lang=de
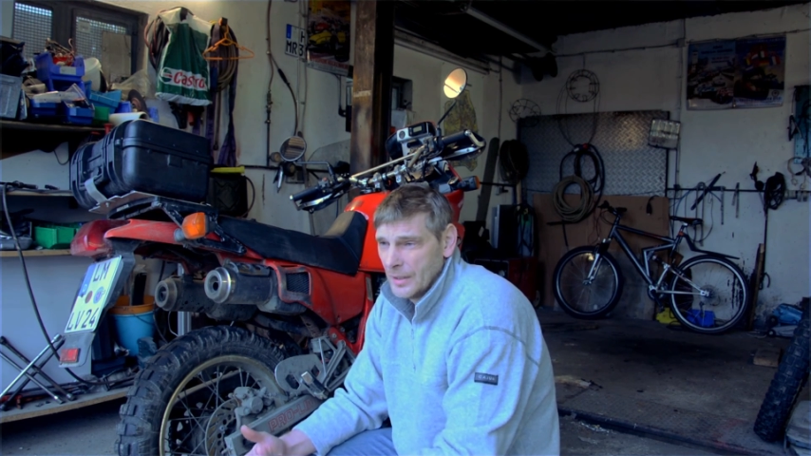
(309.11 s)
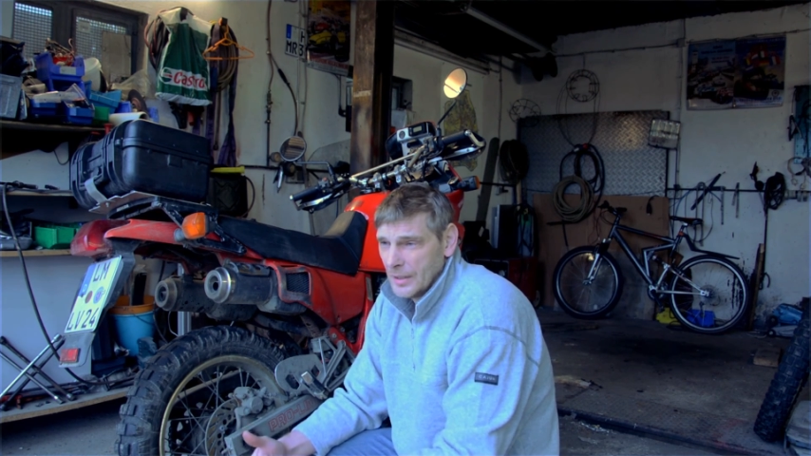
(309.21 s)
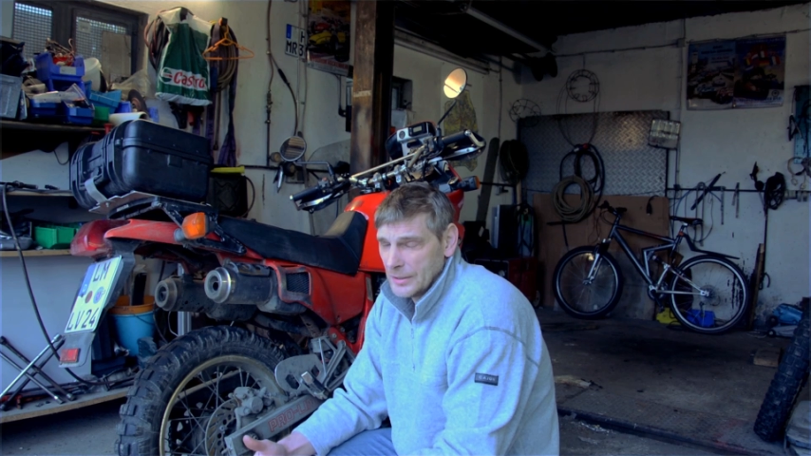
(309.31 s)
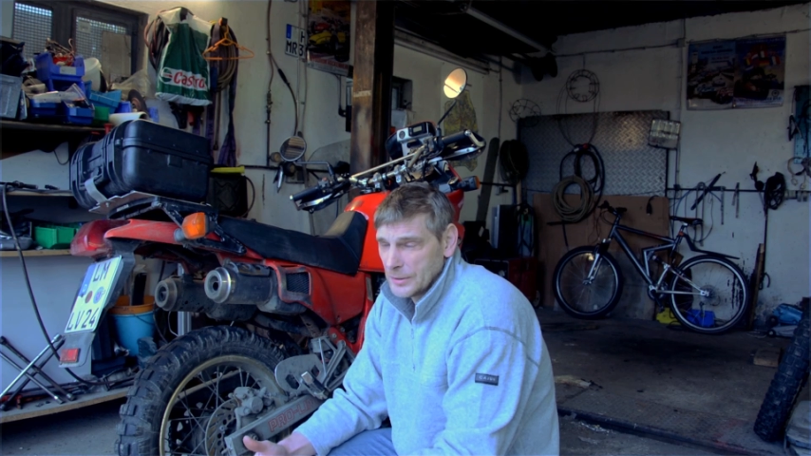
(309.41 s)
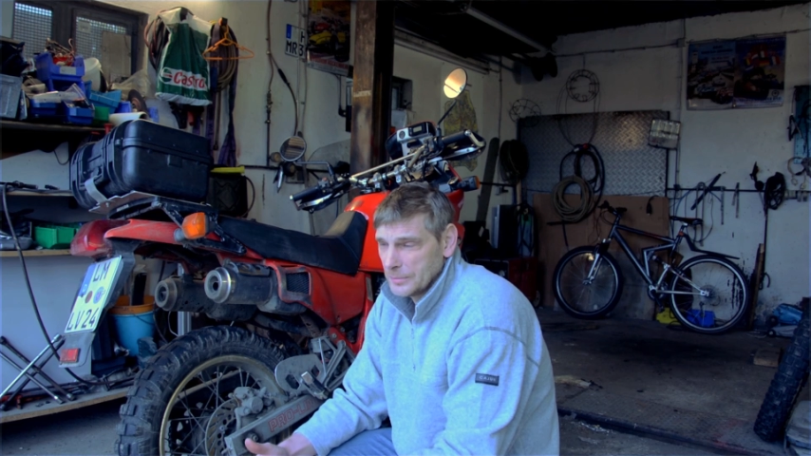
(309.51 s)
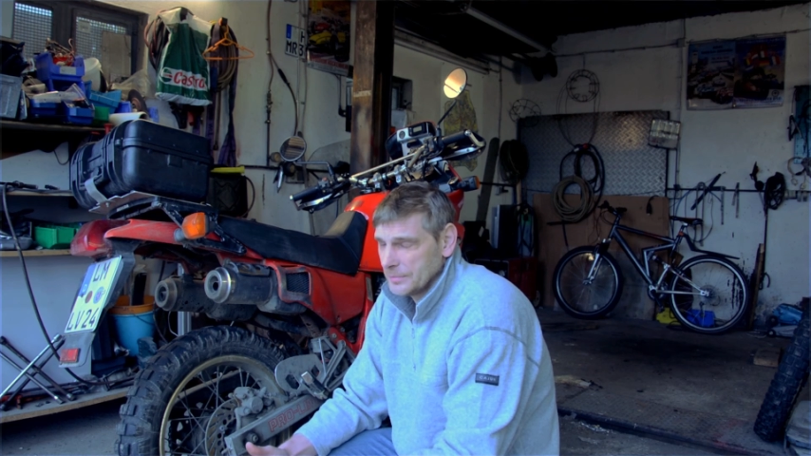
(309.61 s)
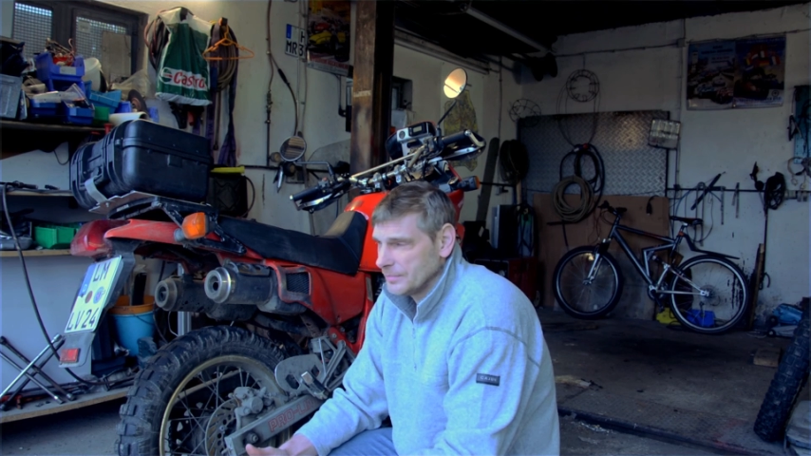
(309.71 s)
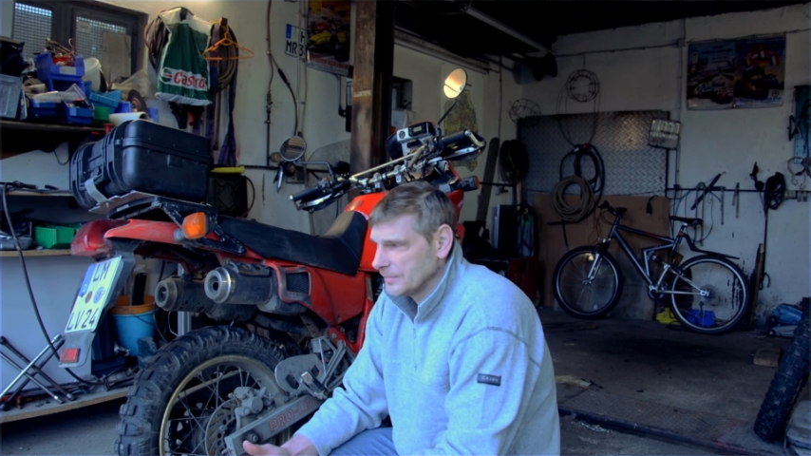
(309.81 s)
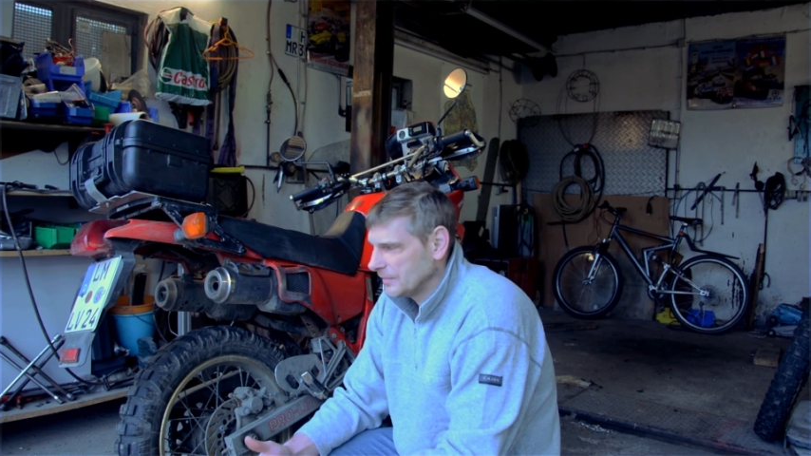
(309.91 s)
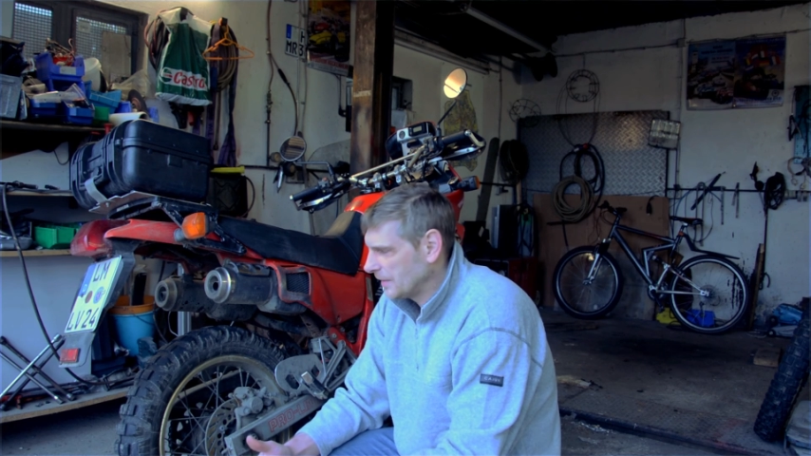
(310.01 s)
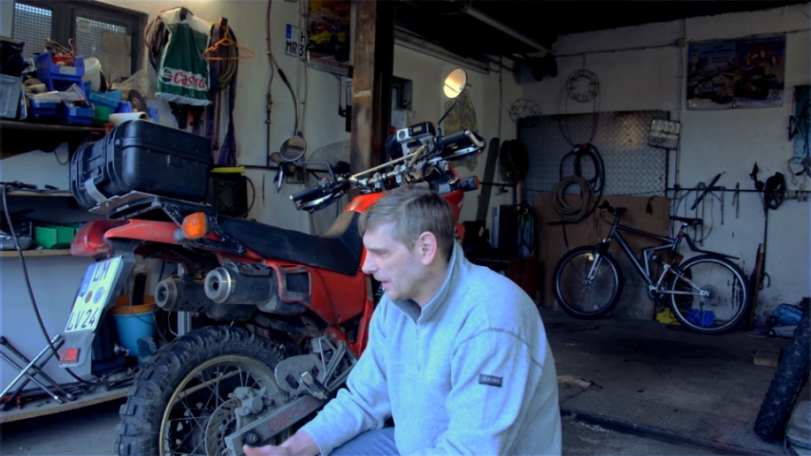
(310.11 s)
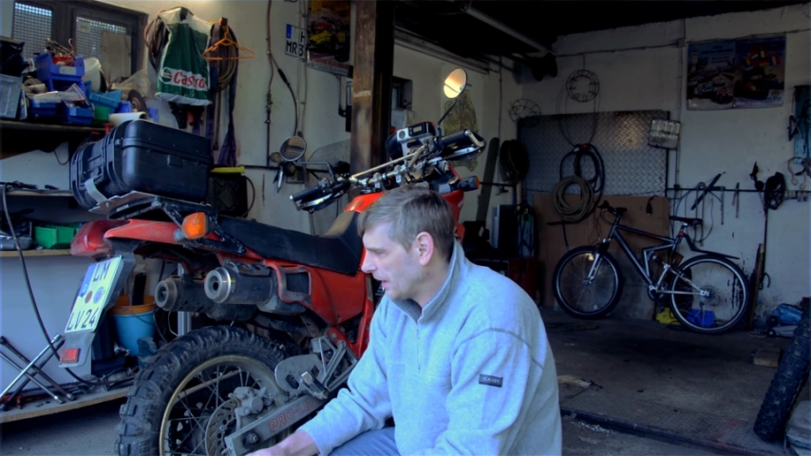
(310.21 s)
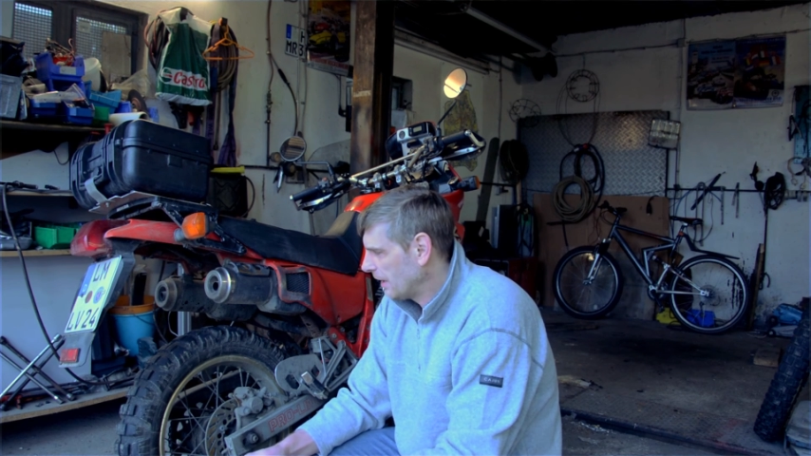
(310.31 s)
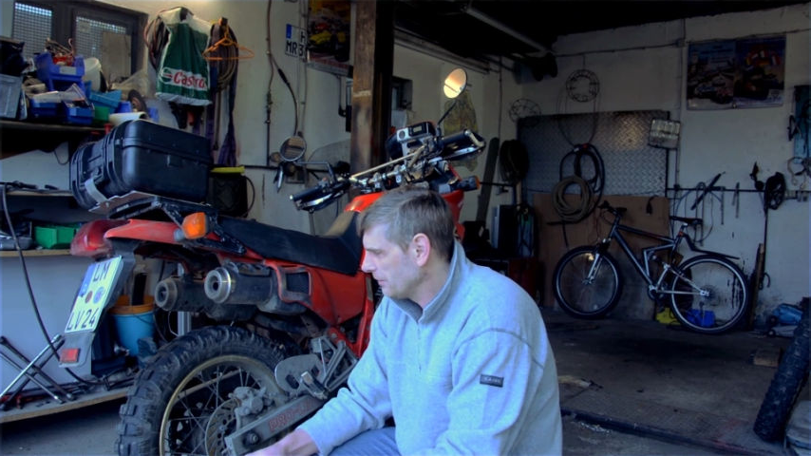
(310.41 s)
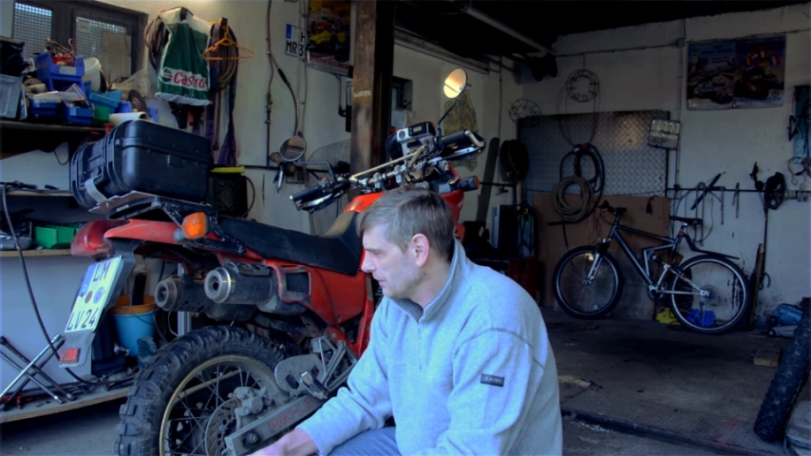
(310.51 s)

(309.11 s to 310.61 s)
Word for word: Also der Reifen